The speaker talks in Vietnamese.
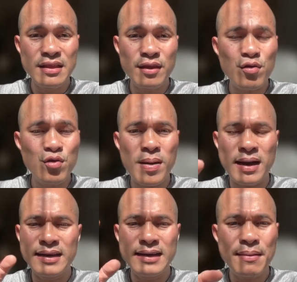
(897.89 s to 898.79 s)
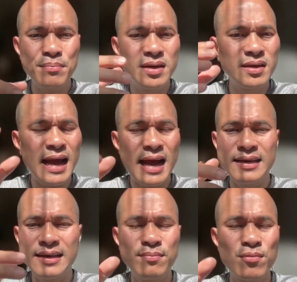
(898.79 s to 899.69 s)
cho dù bạn đi 5 người hai
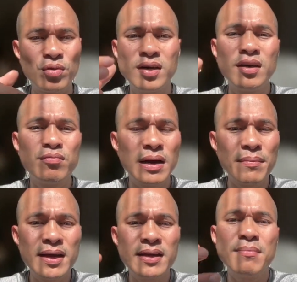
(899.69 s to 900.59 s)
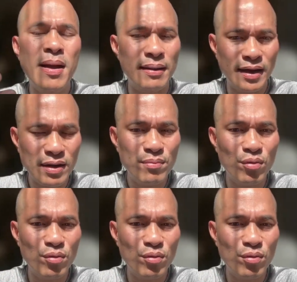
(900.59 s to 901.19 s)
người một người không cần biết nhưng bạn kêu ra